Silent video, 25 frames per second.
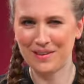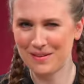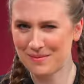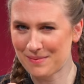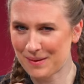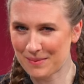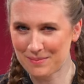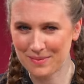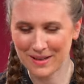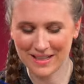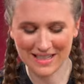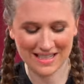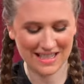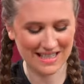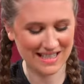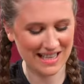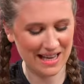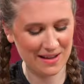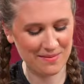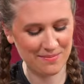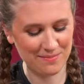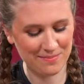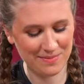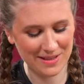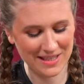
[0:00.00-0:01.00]
Und mein Pinsel ist
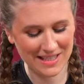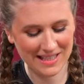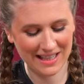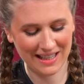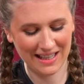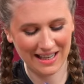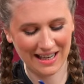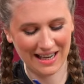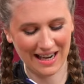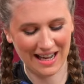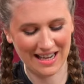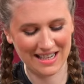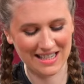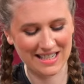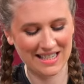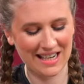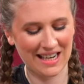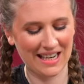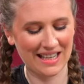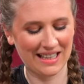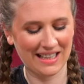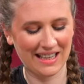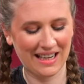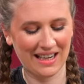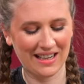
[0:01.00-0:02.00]
ein bisschen klein,
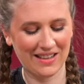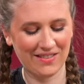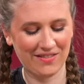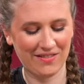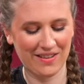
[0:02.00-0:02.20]
stelle ich gerade